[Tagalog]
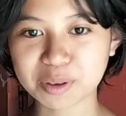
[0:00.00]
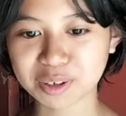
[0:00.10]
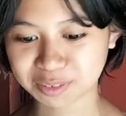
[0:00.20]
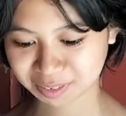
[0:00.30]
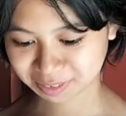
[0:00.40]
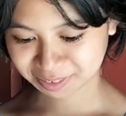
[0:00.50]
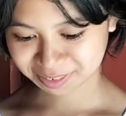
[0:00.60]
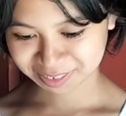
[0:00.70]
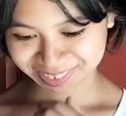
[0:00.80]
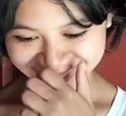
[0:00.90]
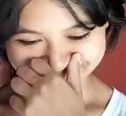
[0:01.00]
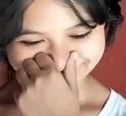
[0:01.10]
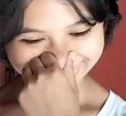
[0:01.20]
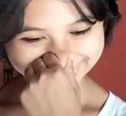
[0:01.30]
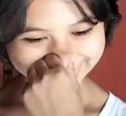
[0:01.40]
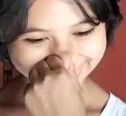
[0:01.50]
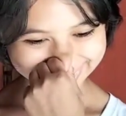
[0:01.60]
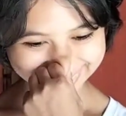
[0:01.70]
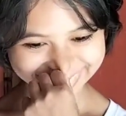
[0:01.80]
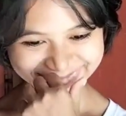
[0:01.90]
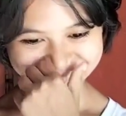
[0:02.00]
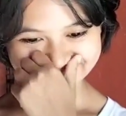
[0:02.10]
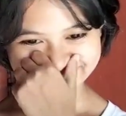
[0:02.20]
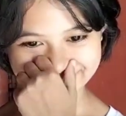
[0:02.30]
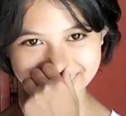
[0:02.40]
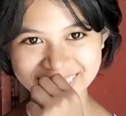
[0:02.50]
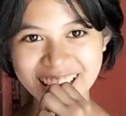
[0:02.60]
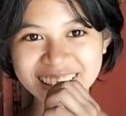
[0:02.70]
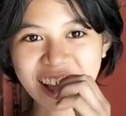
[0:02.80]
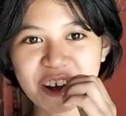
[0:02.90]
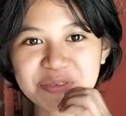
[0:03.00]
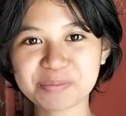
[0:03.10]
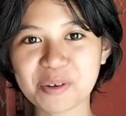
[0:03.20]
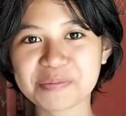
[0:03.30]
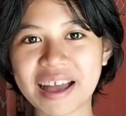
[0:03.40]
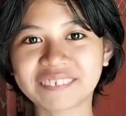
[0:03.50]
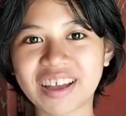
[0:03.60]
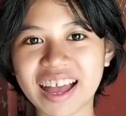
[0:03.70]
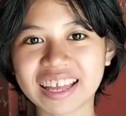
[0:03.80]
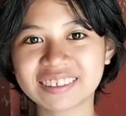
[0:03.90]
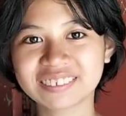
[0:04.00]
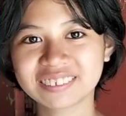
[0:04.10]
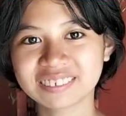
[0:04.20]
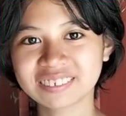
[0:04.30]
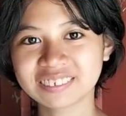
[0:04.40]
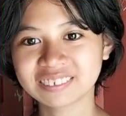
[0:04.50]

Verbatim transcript: po. Shout out mo si mama mo. Shout out po, mama. Ayan.